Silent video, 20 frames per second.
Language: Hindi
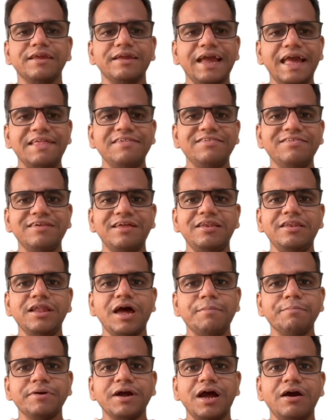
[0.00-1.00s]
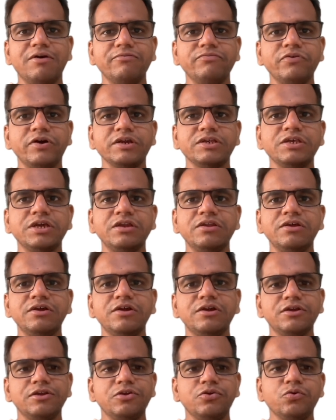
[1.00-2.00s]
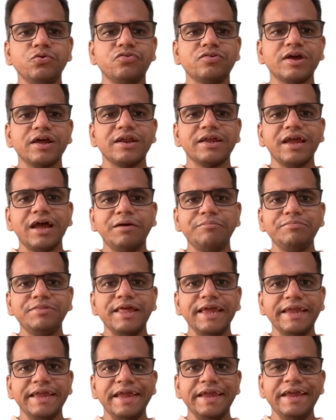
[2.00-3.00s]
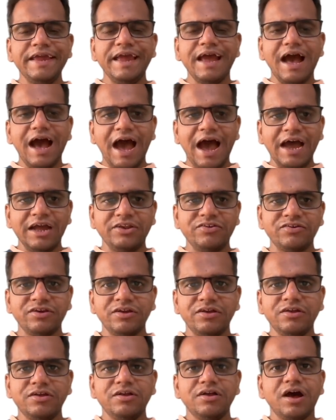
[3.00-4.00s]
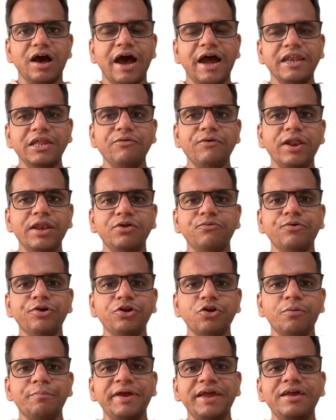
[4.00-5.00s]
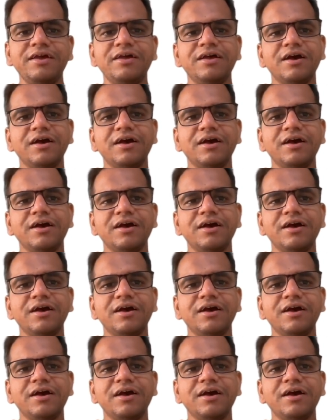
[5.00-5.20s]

कैंसल नाम का हम फंक्शन यूज करके हम देखेंगे आज आने वाली वीडियो में